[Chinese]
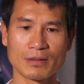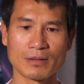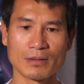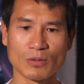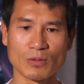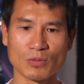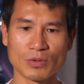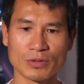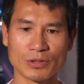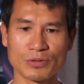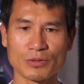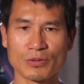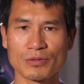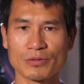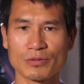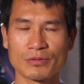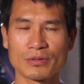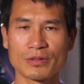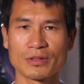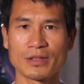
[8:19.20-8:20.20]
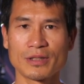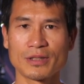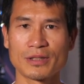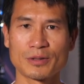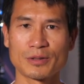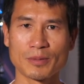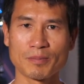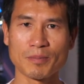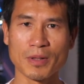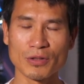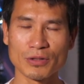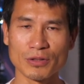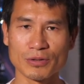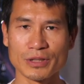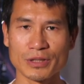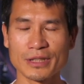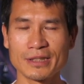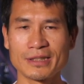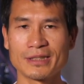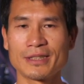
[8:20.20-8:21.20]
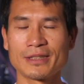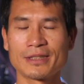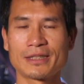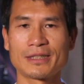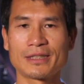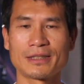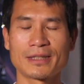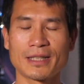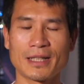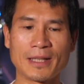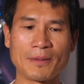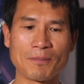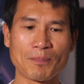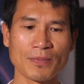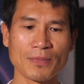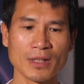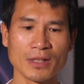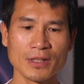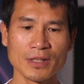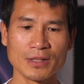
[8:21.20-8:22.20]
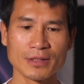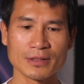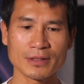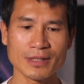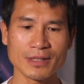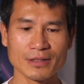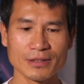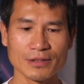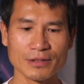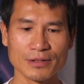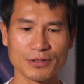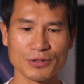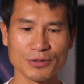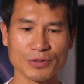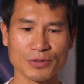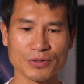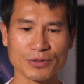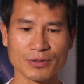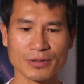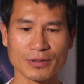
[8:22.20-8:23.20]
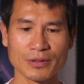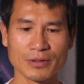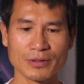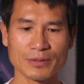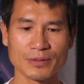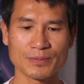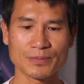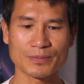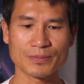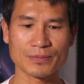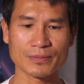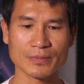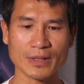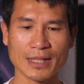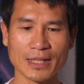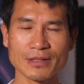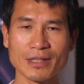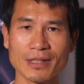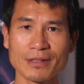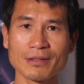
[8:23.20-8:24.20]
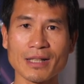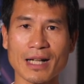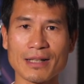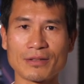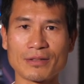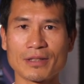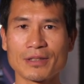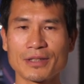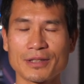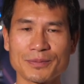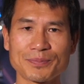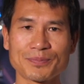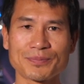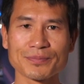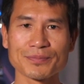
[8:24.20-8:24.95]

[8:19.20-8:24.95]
我就有抱有一些期待，但是就说还是很忐忑。